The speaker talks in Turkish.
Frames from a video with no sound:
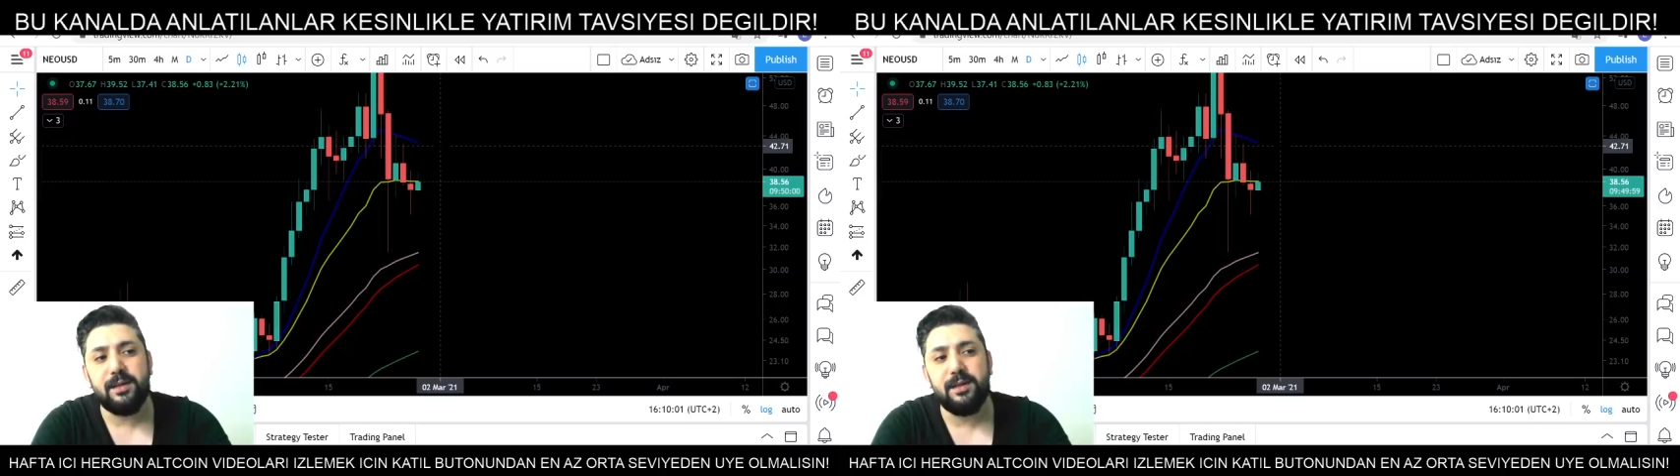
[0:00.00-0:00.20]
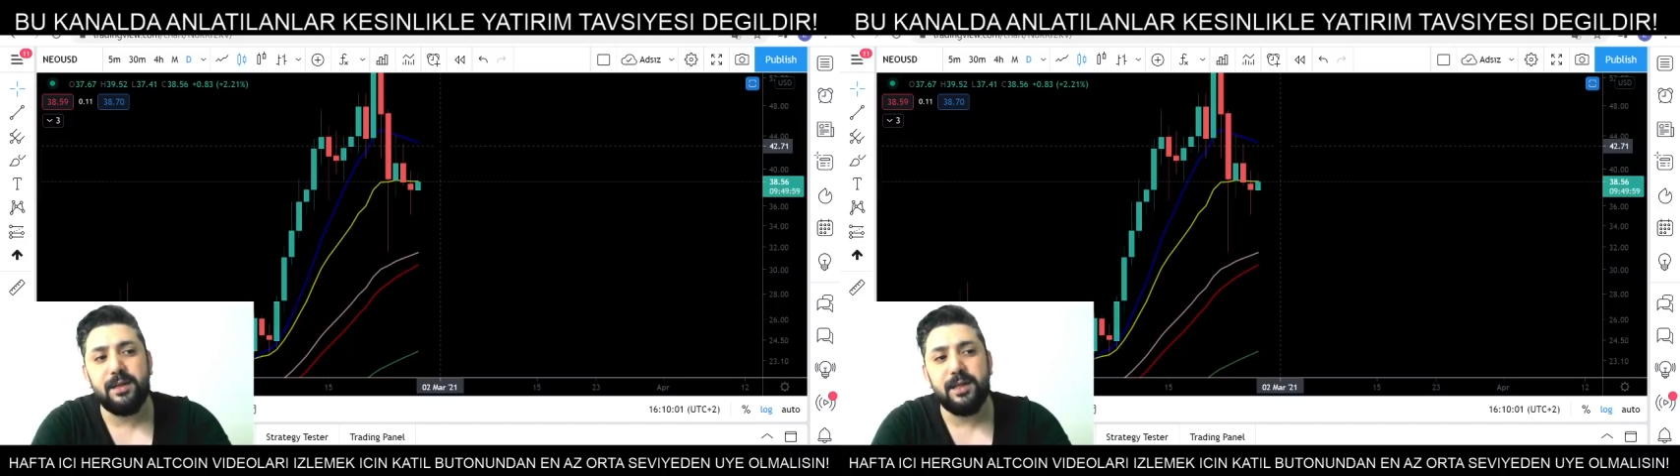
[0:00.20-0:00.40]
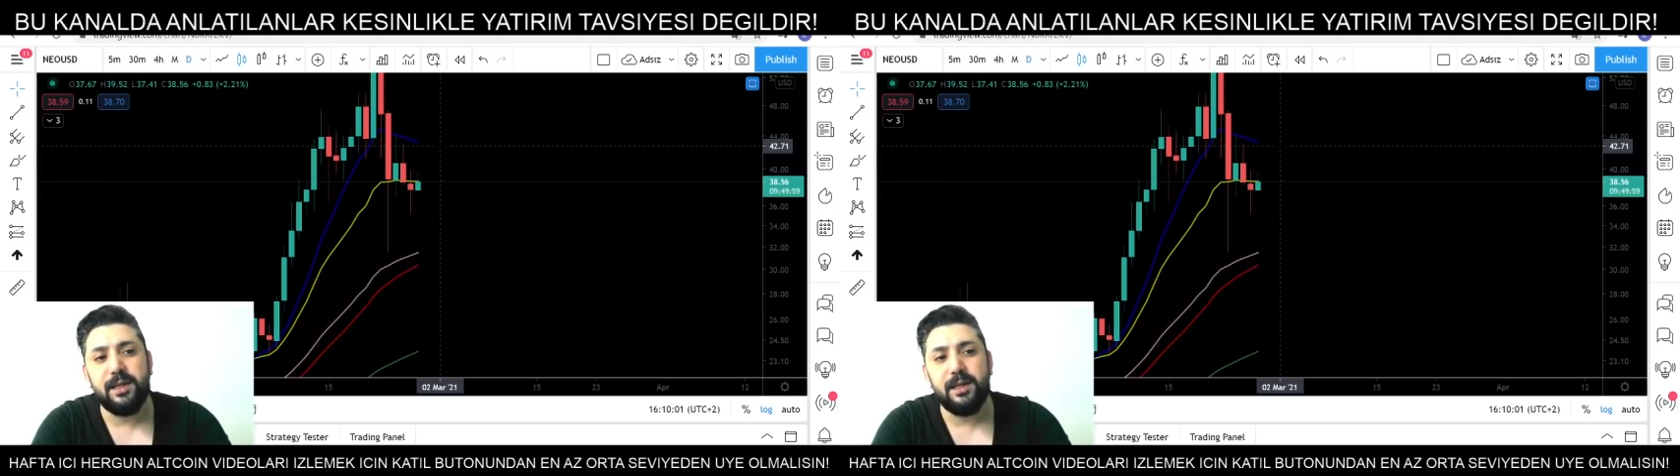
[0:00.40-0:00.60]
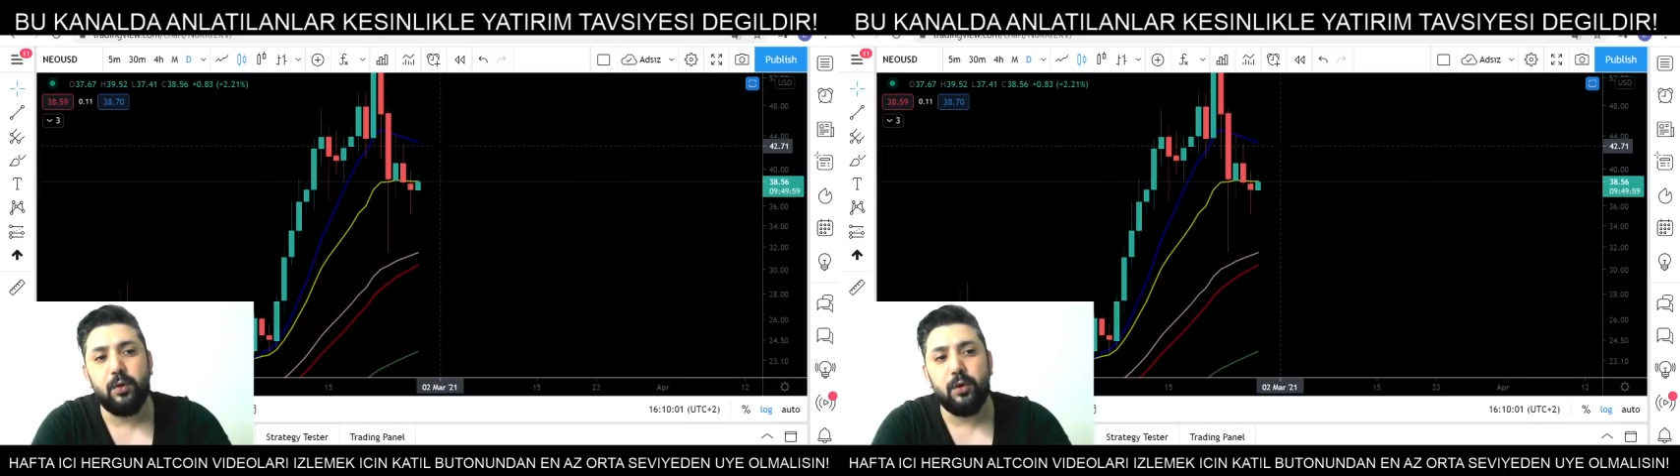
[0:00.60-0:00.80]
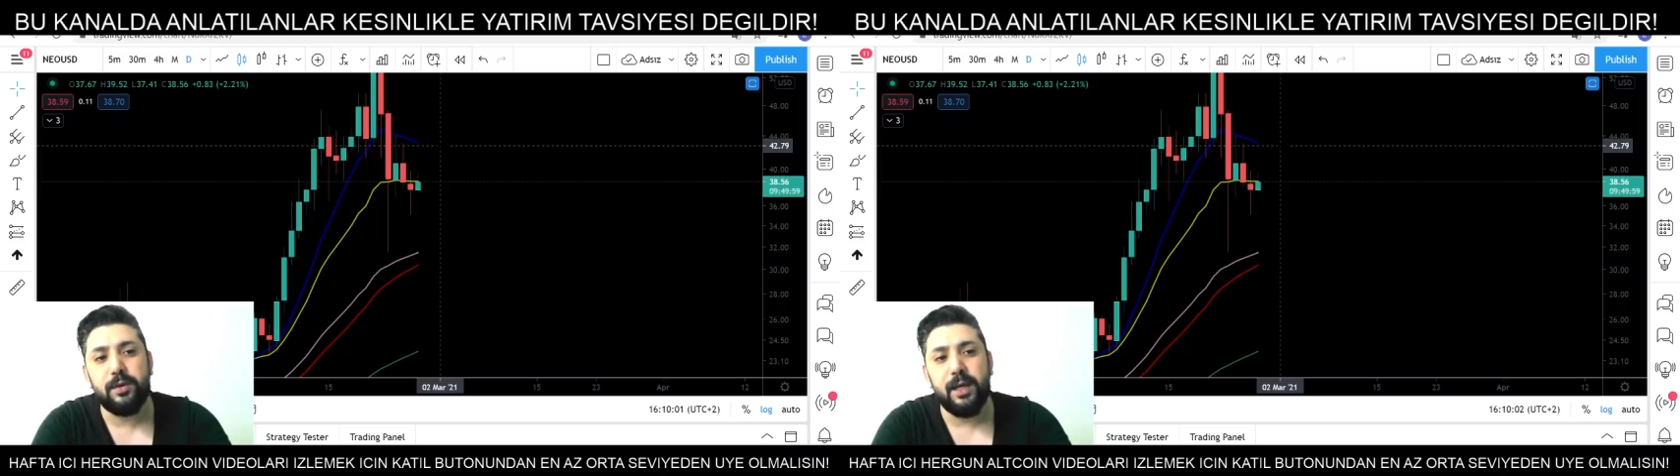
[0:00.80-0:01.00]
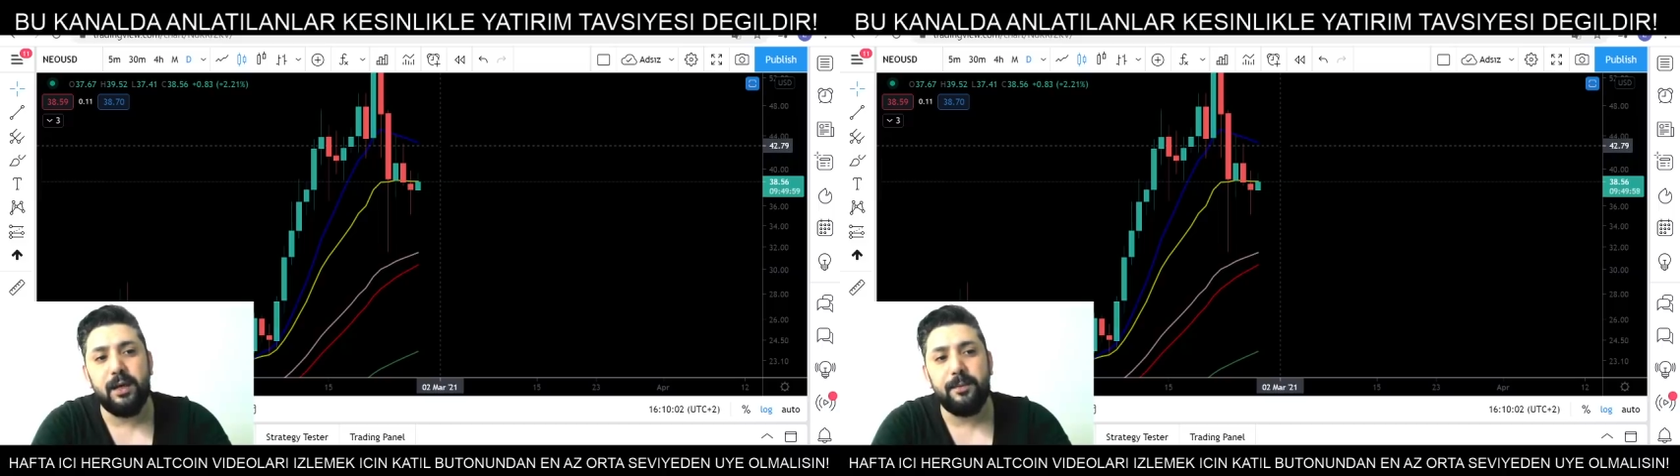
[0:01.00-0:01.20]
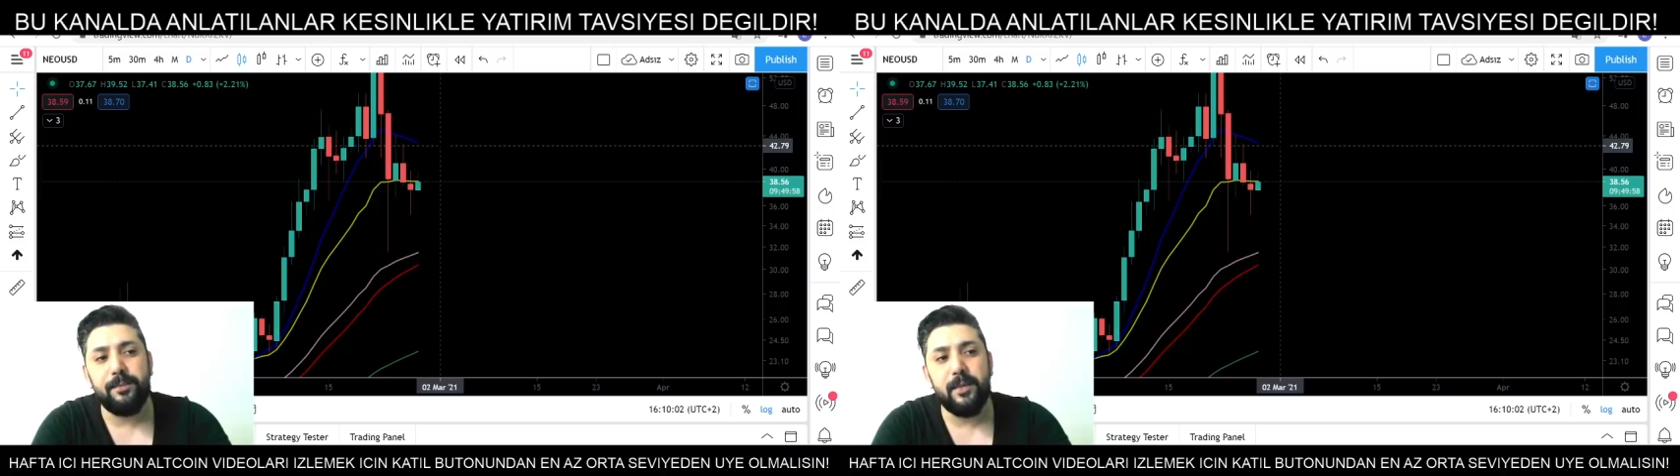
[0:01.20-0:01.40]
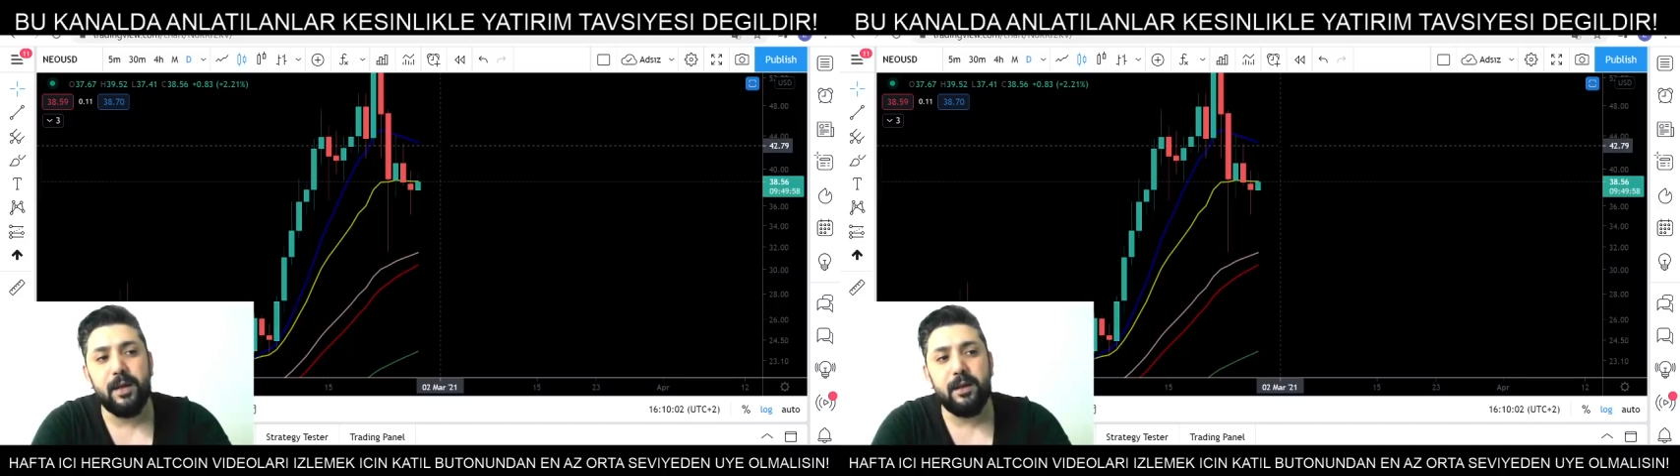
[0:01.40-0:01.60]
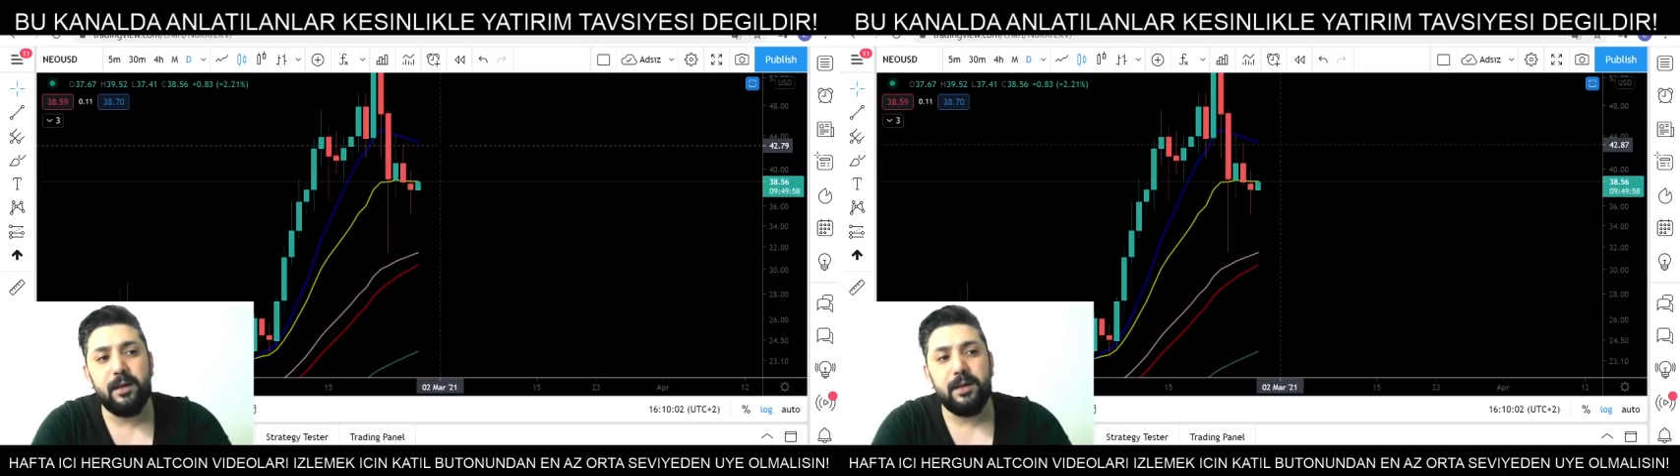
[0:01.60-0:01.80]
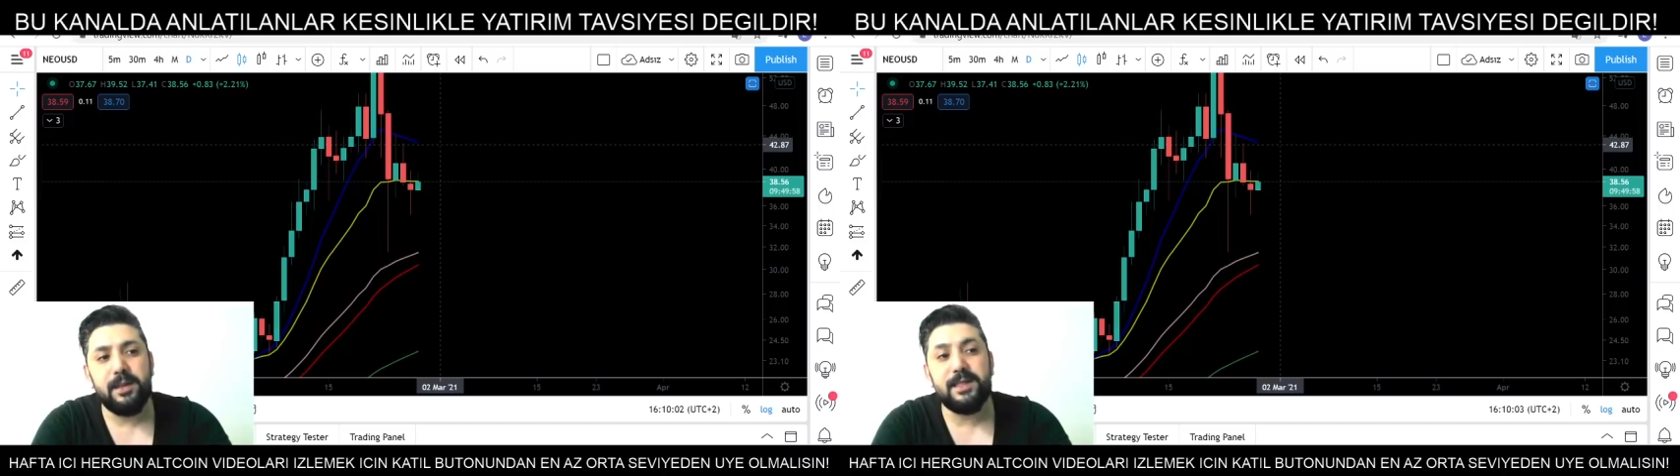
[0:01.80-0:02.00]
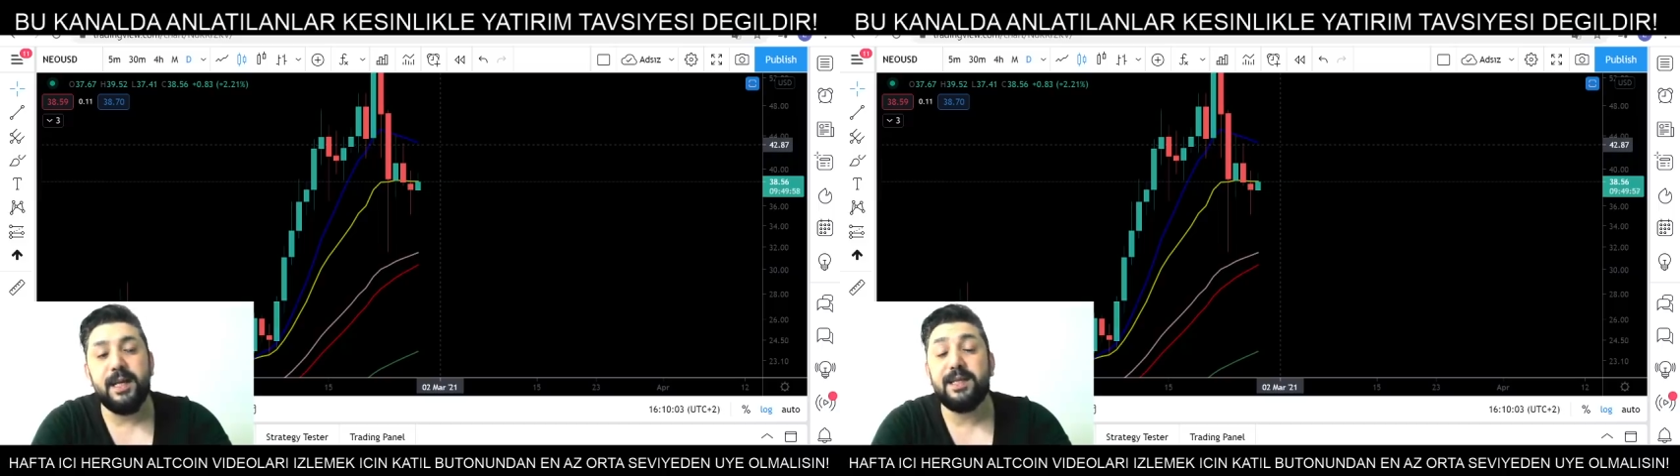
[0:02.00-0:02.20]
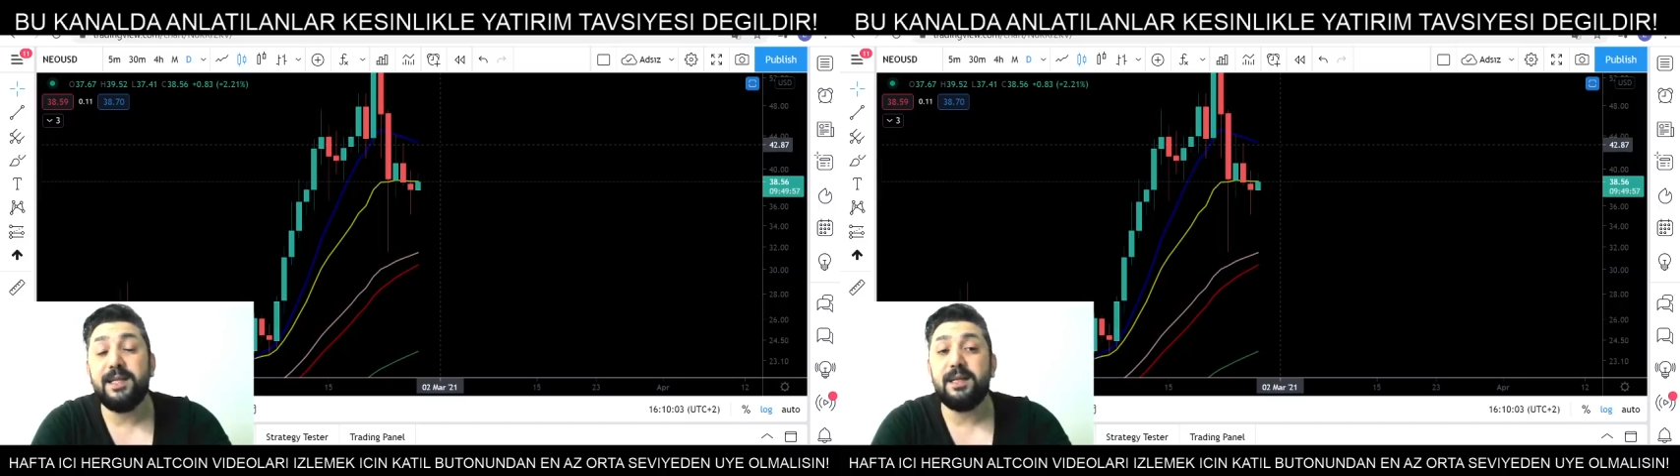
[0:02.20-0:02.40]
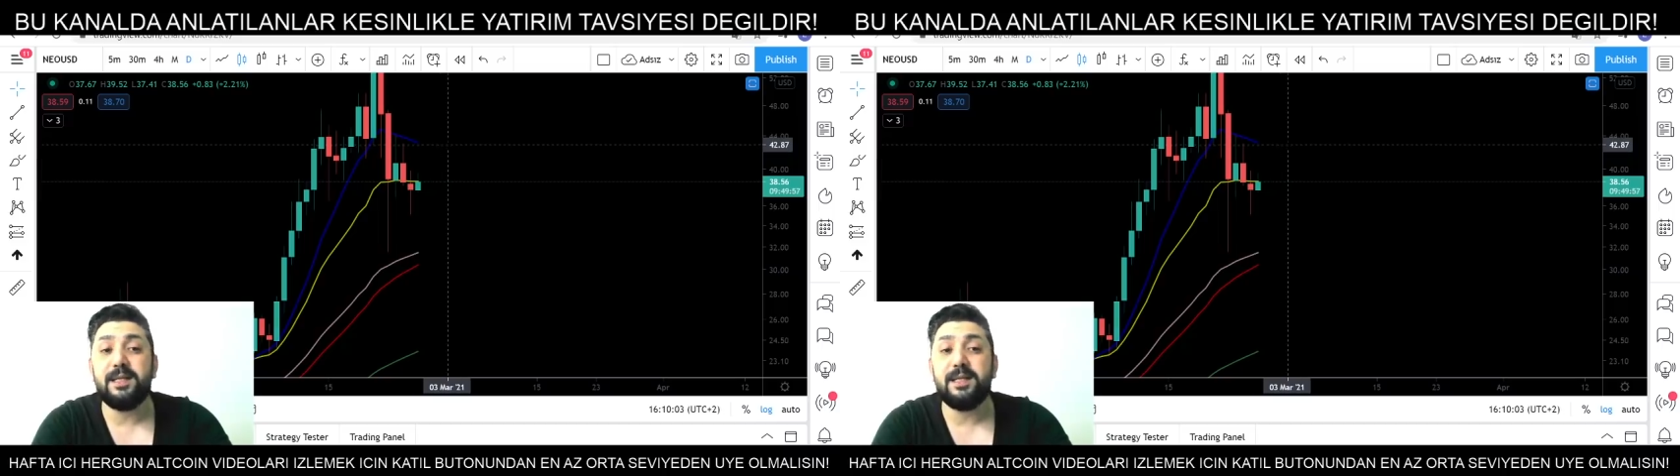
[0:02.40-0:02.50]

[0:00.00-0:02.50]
42.80